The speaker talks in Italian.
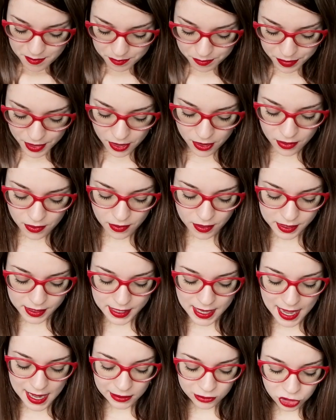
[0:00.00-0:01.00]

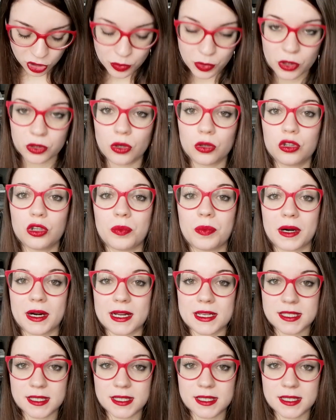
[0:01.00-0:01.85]
Poi, altro prodotto per la